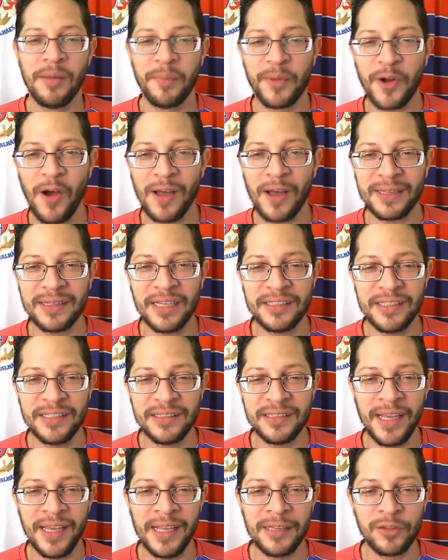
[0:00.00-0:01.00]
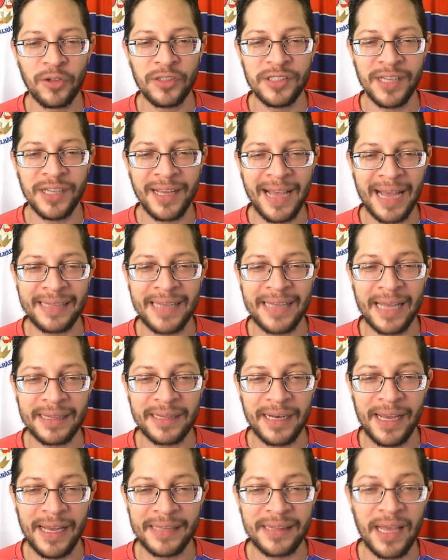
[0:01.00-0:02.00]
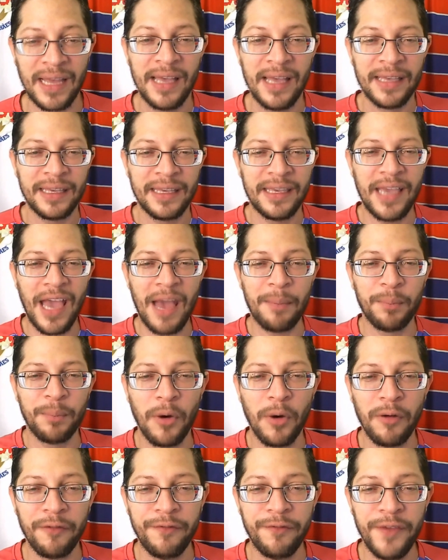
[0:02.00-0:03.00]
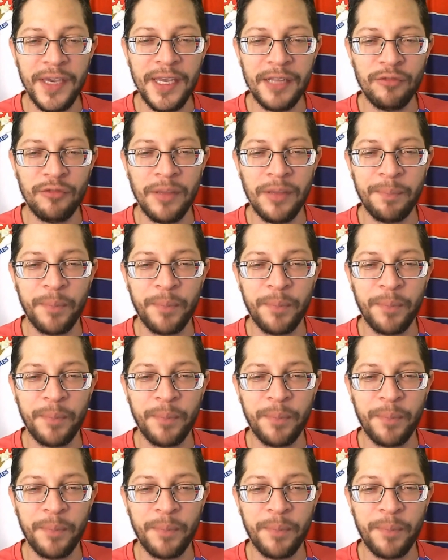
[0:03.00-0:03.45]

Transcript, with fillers: brota de dentro de cada atleta que é movido,